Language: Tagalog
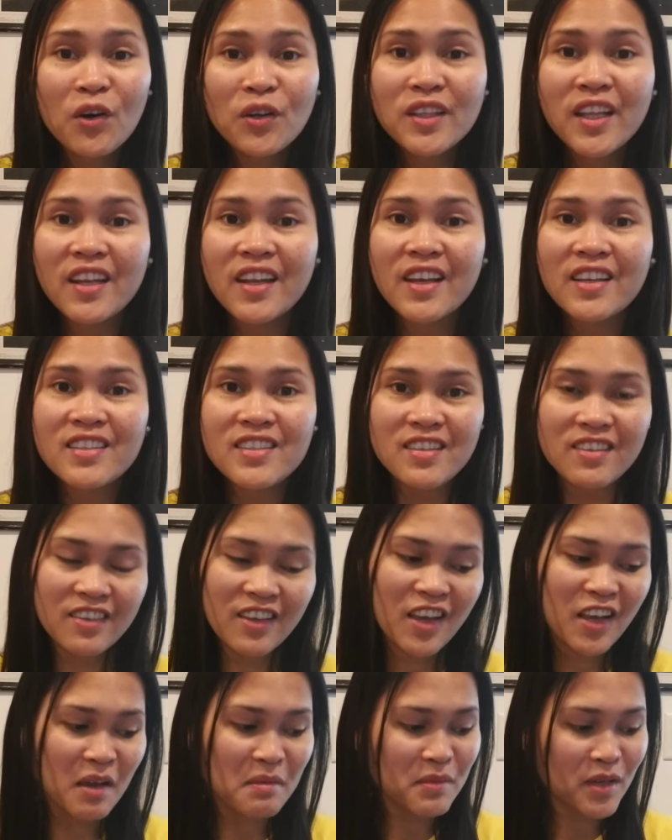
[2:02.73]
the next
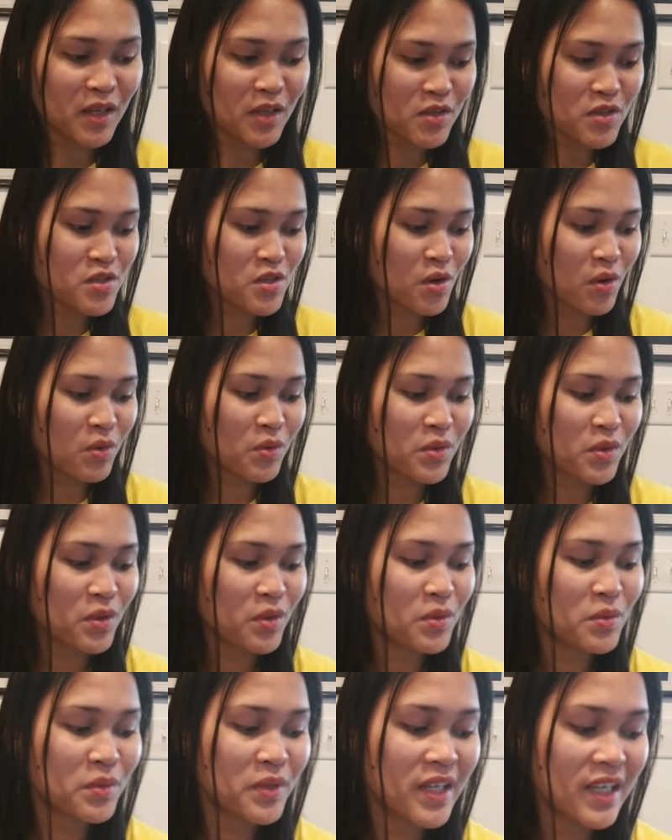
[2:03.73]
thing I'm gonna show
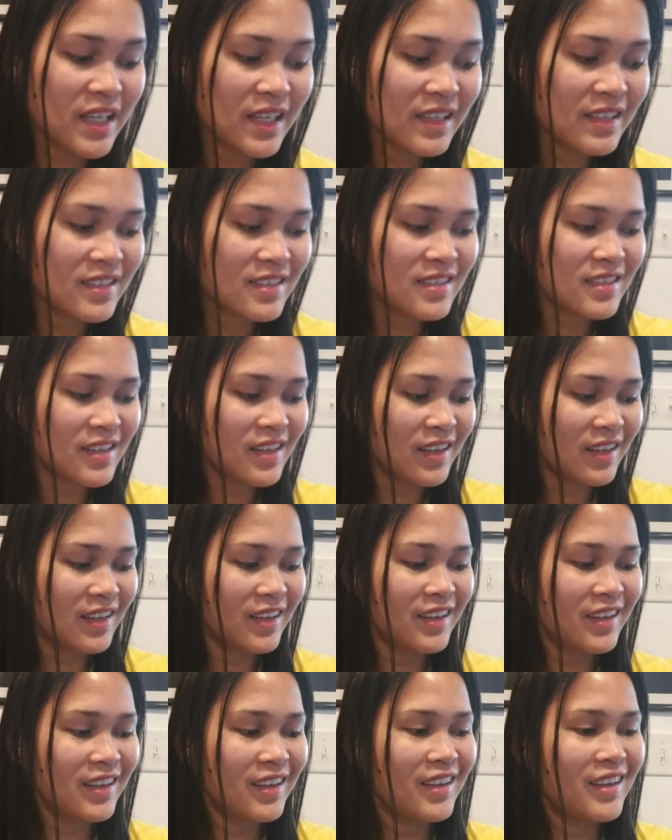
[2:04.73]
you is
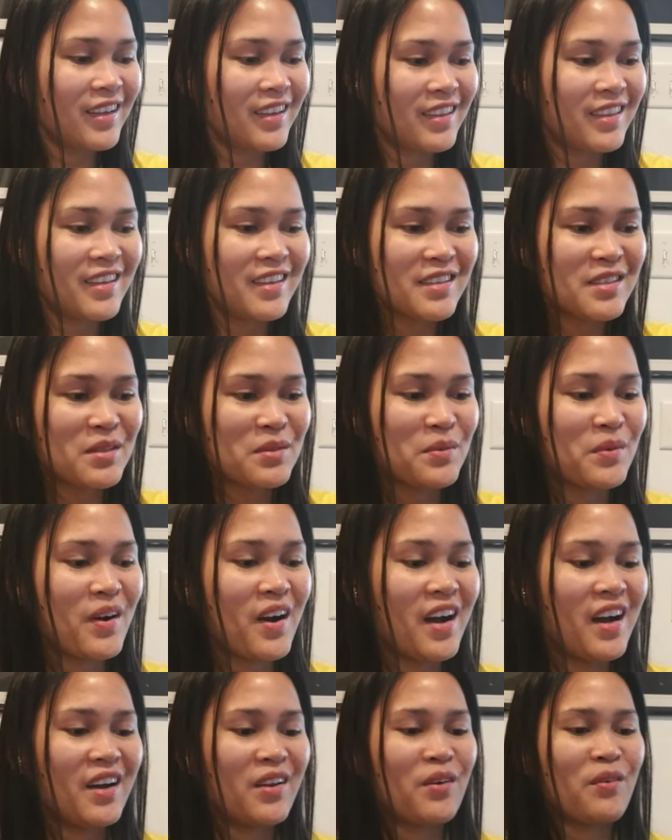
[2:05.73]
this
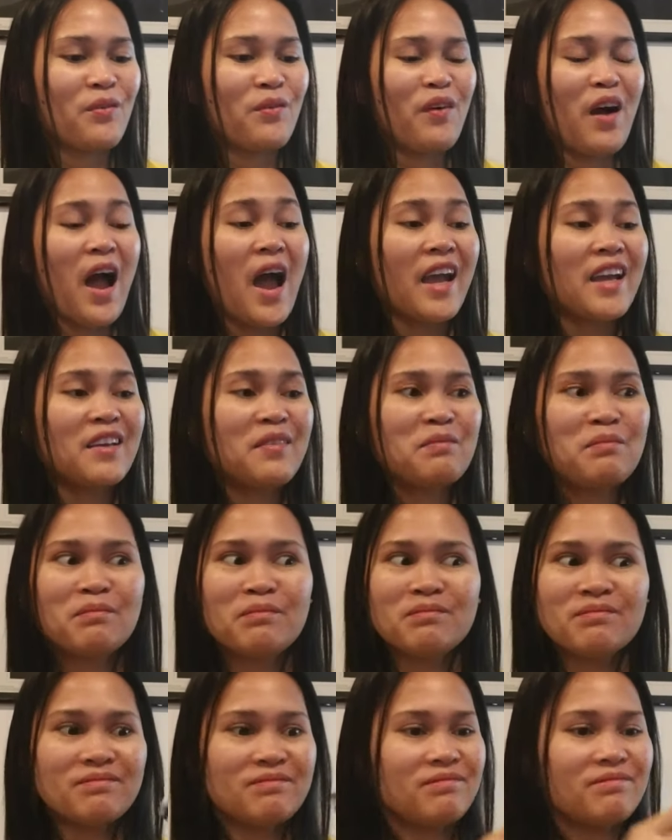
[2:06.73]
one. I'm,
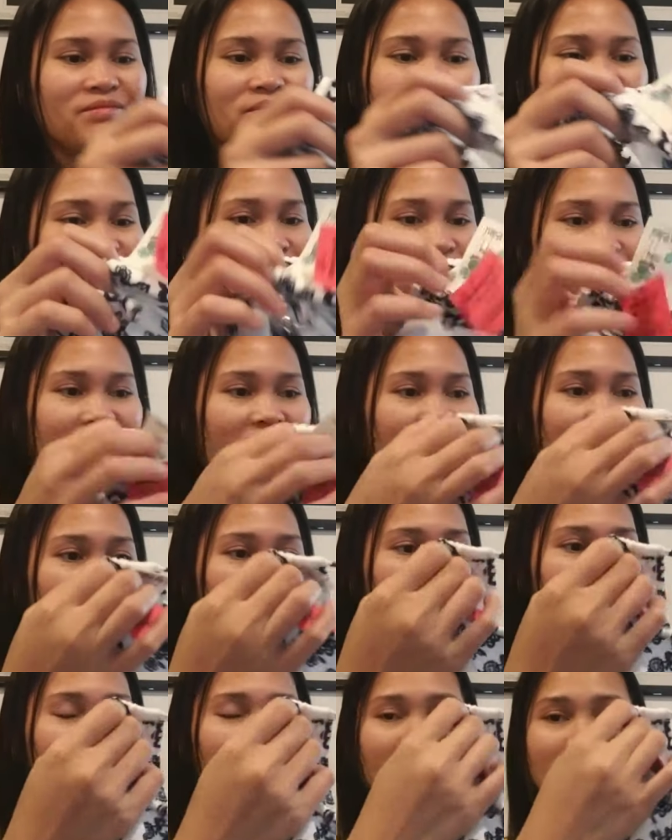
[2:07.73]

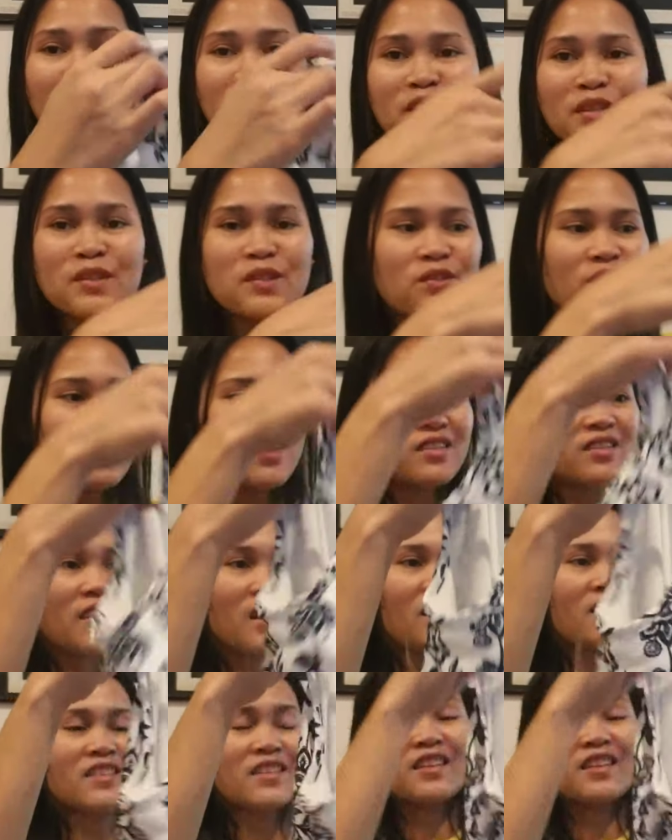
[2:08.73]
I love this dress, guys,